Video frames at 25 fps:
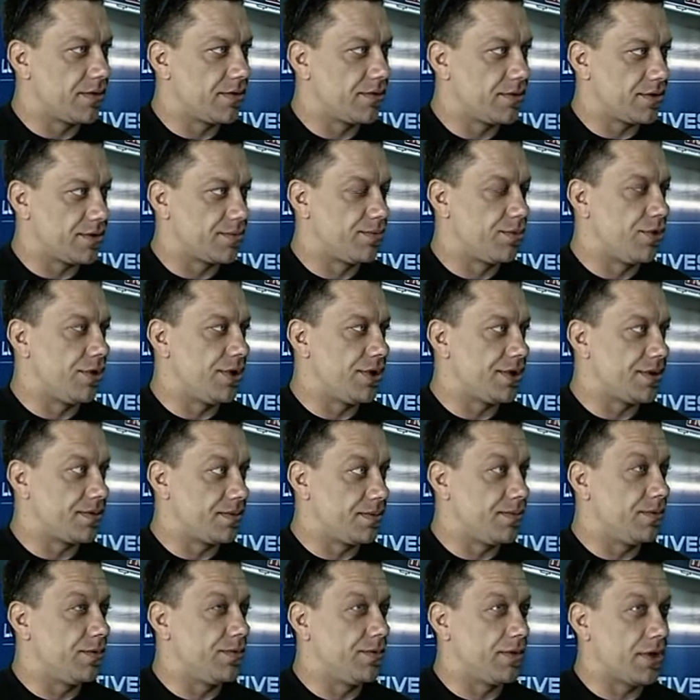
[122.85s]
То есть более,
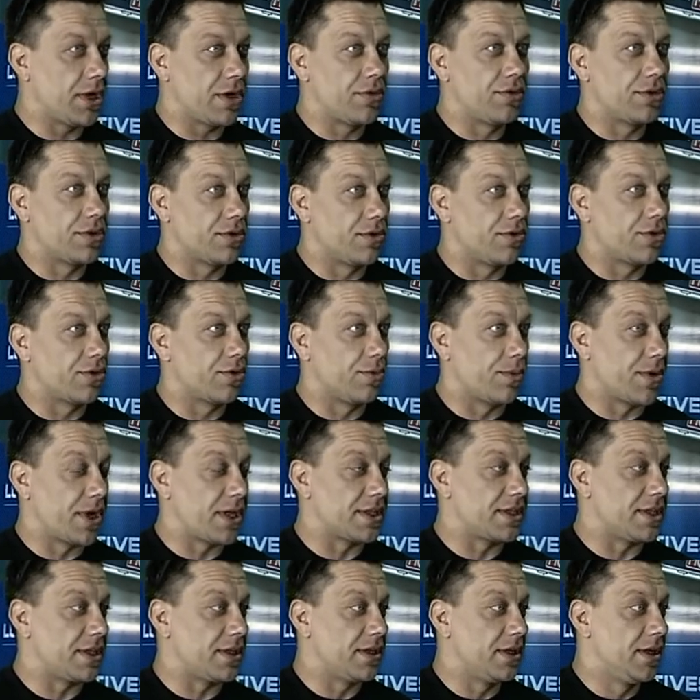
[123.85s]
ну, охота городу
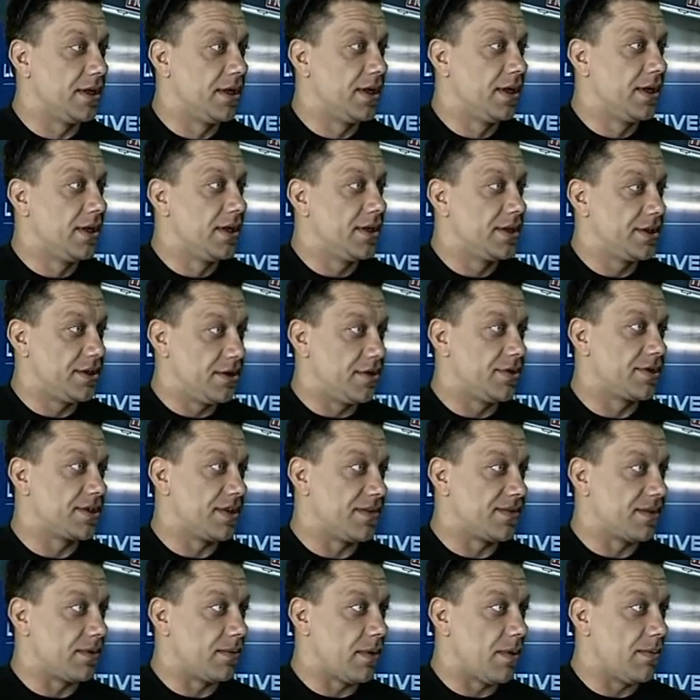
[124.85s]
показать серьезный
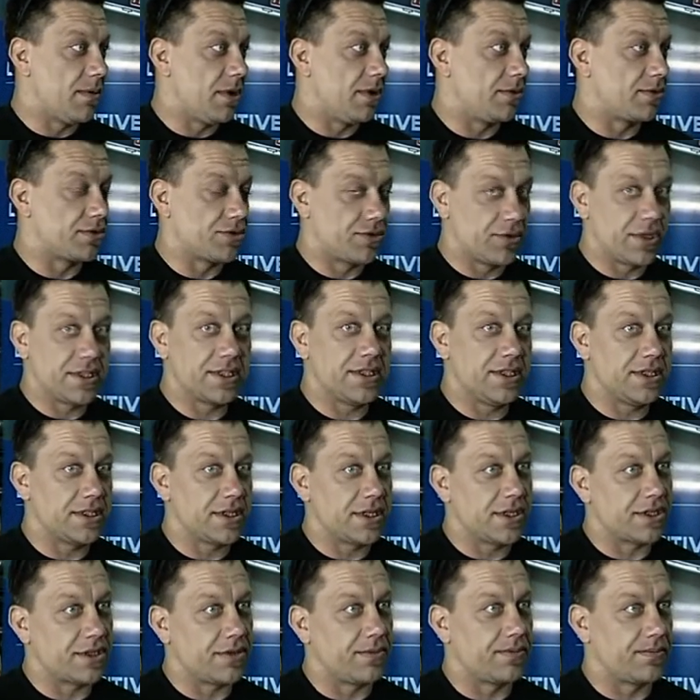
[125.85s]
автомобиль. Потому что у нас есть,
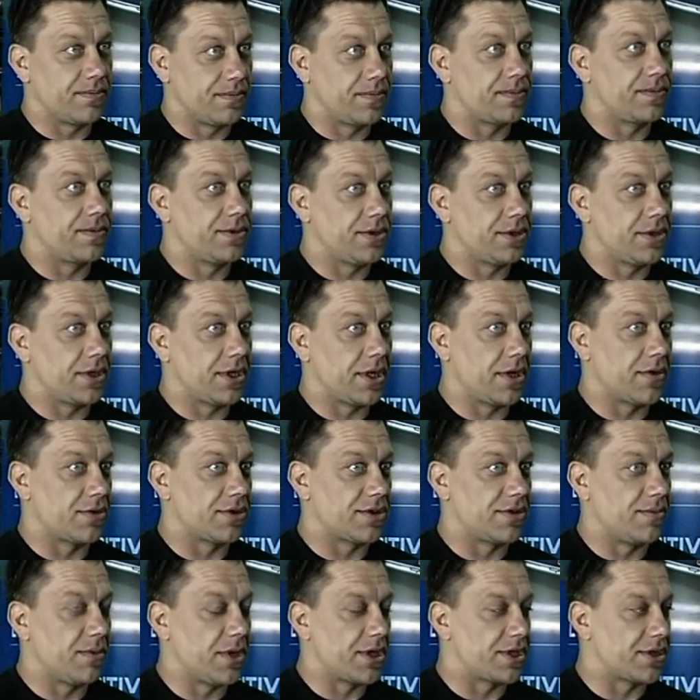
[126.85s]
конечно,
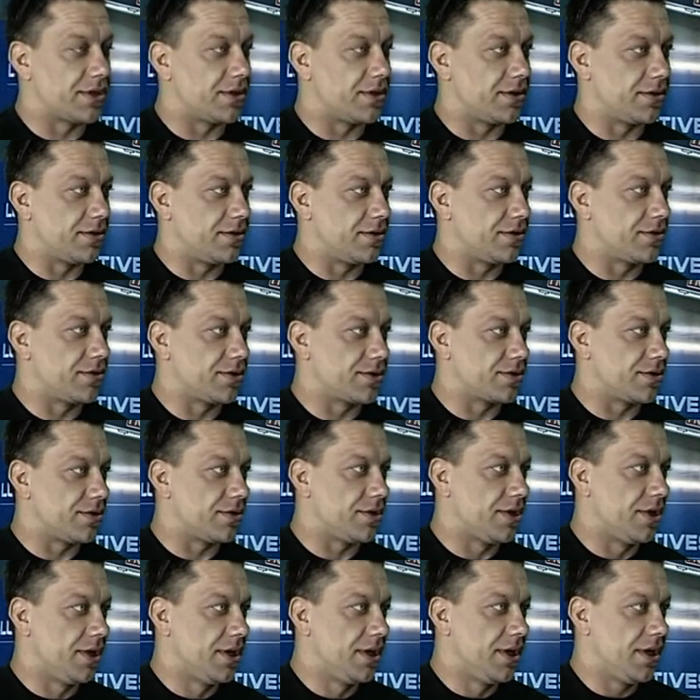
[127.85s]
хорошие машины, но то,
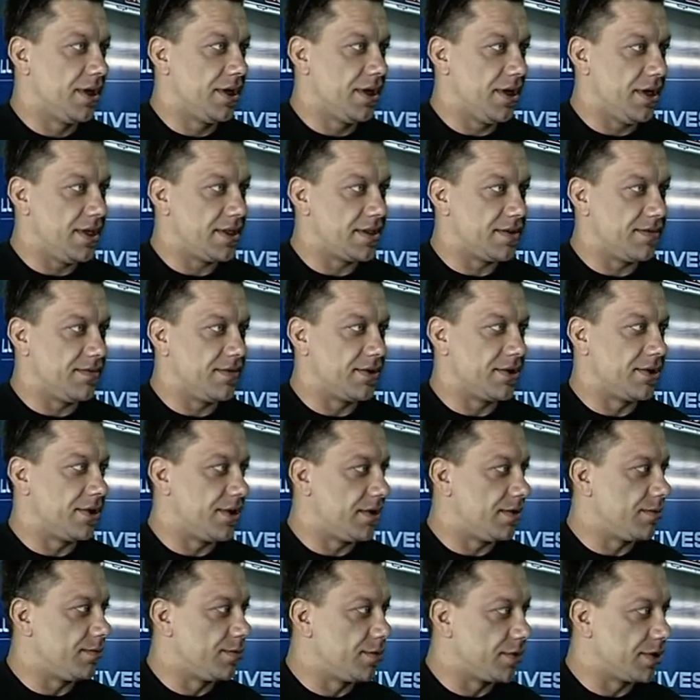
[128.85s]
что есть в
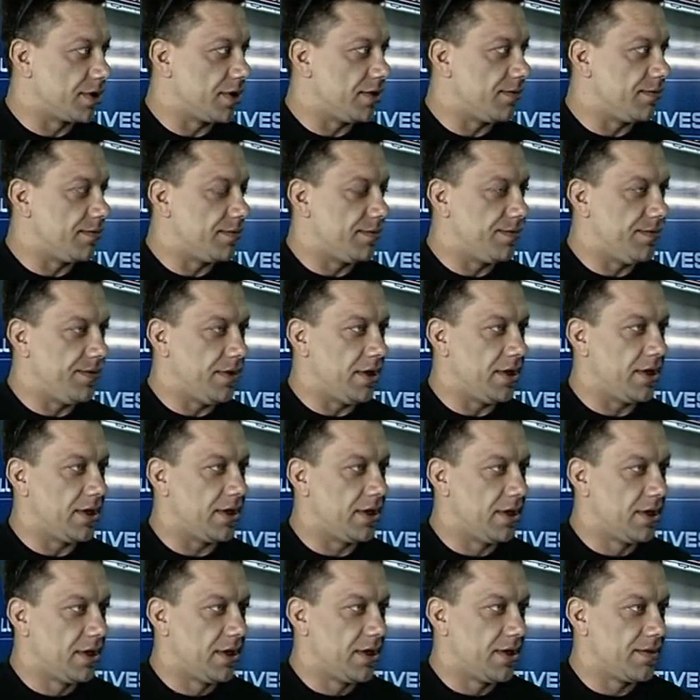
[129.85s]
Екатеринбурге, в Уфе,
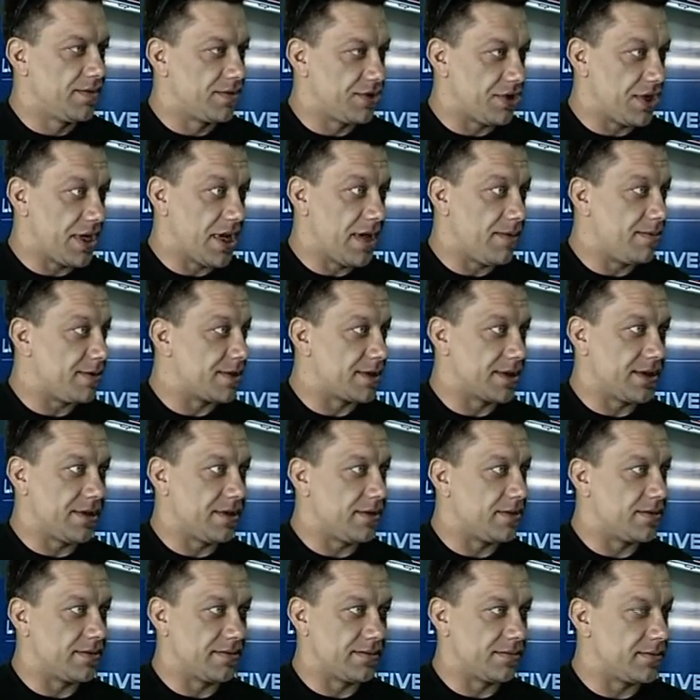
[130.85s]
в Челябинске,
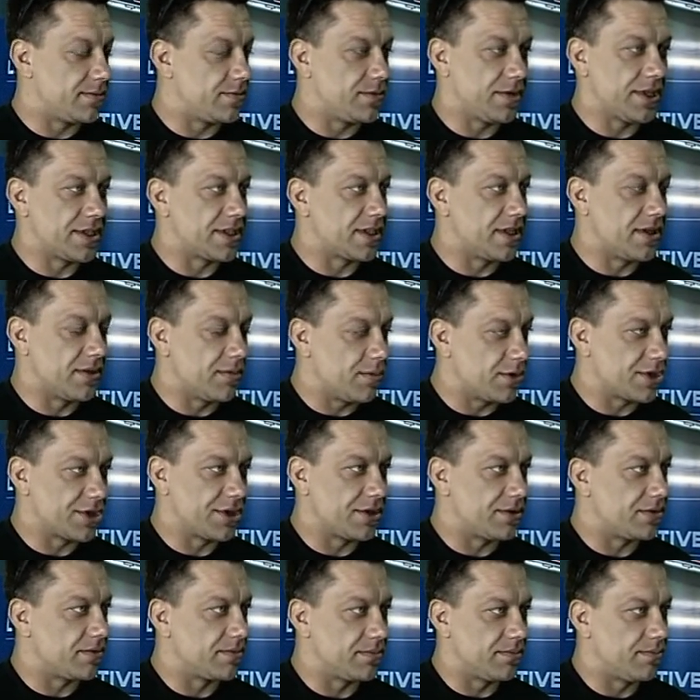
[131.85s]
ну, у нас таких
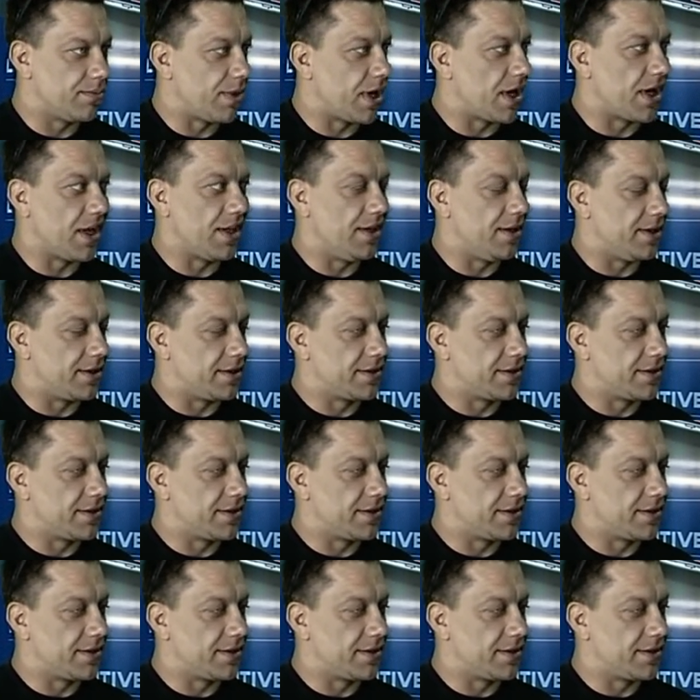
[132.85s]
машин пока нет.